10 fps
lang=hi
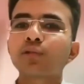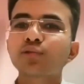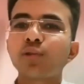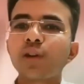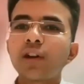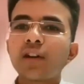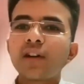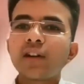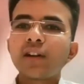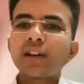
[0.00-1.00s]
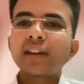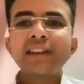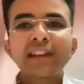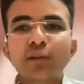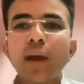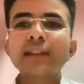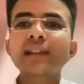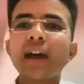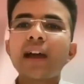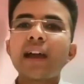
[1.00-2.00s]
उसको कि ये तो
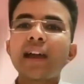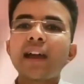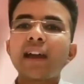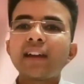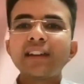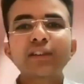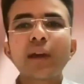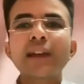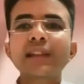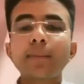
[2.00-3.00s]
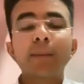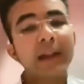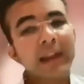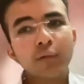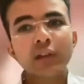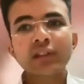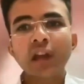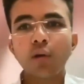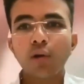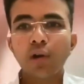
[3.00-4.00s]
ऐसा है ये तो ऐसा है भले ही वो
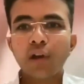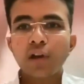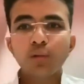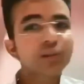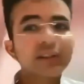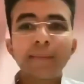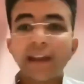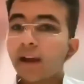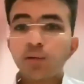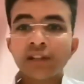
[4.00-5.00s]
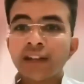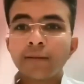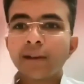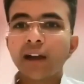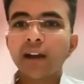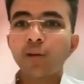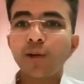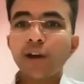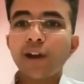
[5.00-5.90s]
अच्छा हो उसने मेरा कुछ ही नहीं बिगाड़ा हो